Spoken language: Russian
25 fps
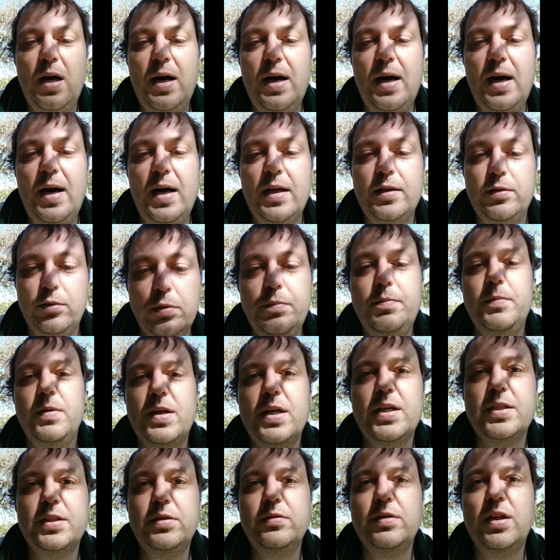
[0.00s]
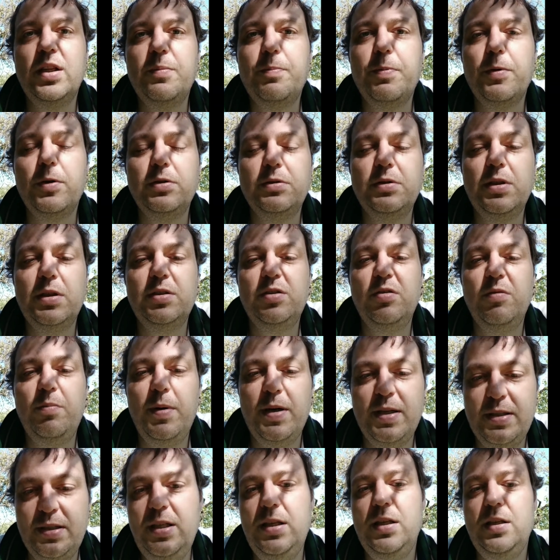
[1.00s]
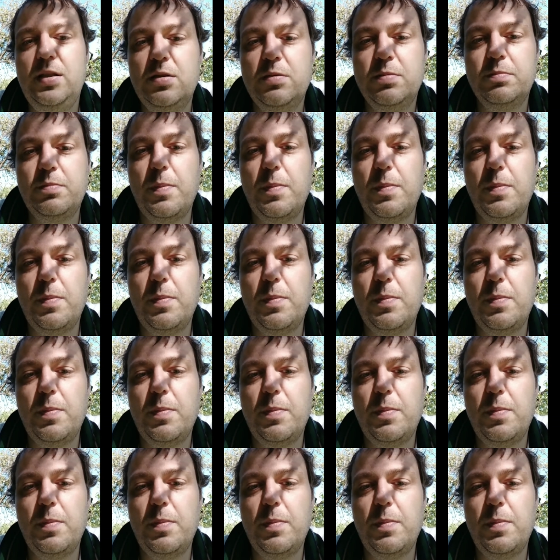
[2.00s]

А тут, мне кажется, надо просто освободить,